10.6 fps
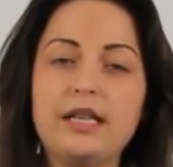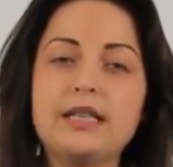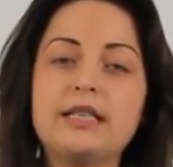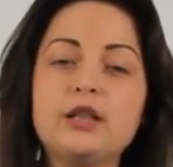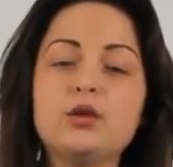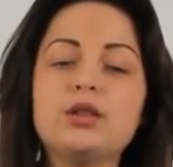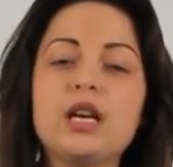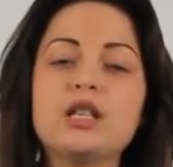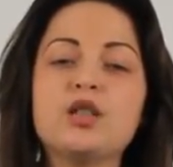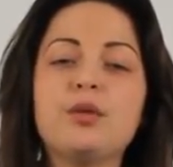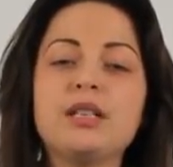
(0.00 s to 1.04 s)
Следует
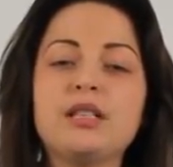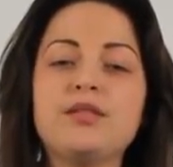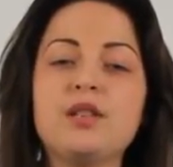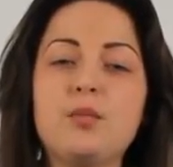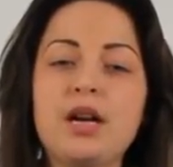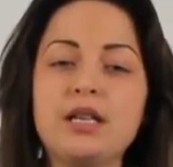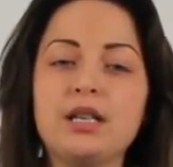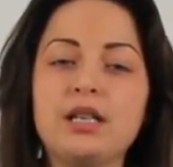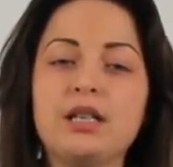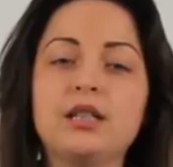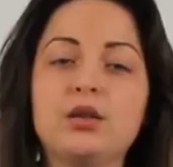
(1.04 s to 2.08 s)
также обратить
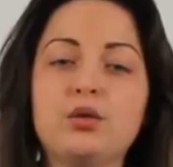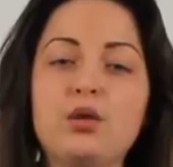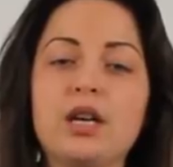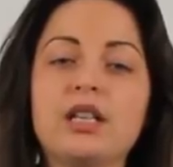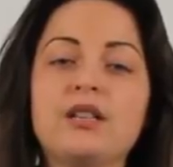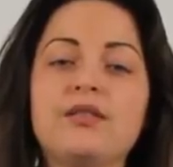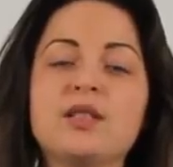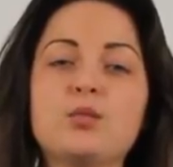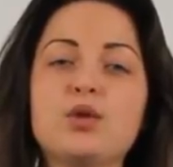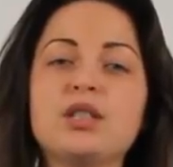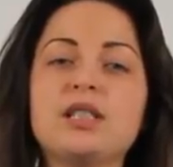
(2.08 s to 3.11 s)
внимание и на то, какие
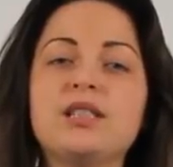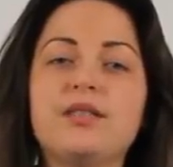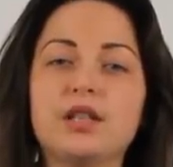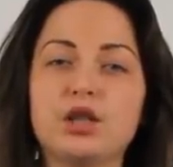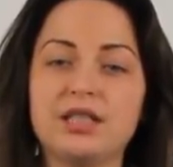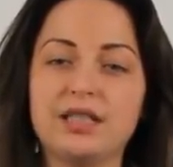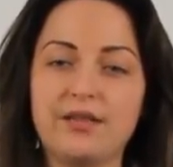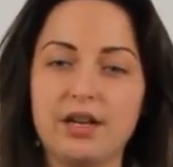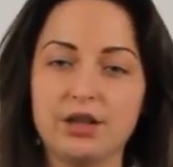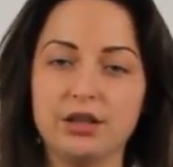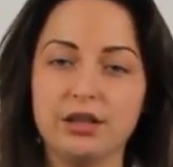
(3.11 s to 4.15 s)
возможности вашей
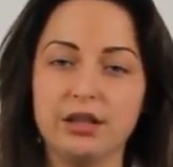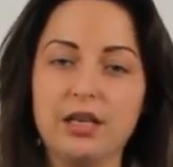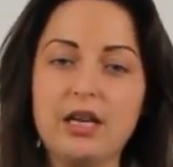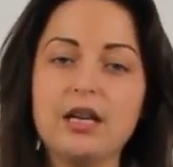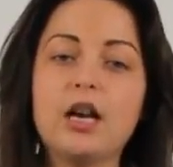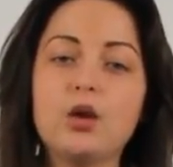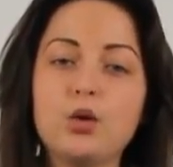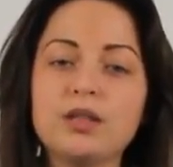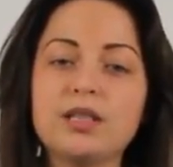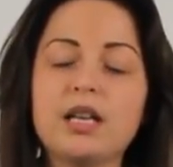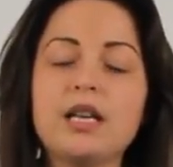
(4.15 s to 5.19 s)
скважины,
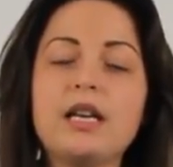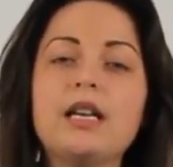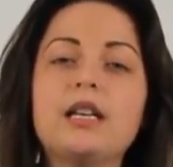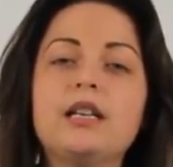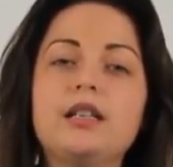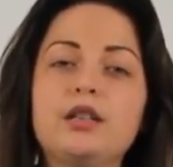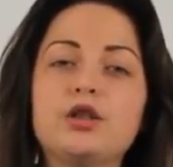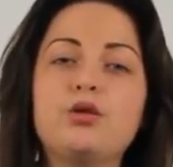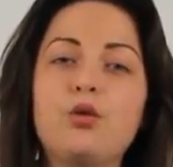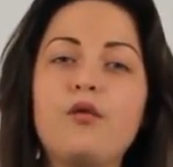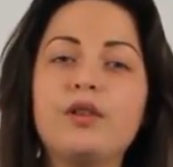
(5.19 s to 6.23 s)
колодца или же
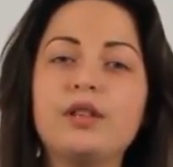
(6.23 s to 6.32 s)
другого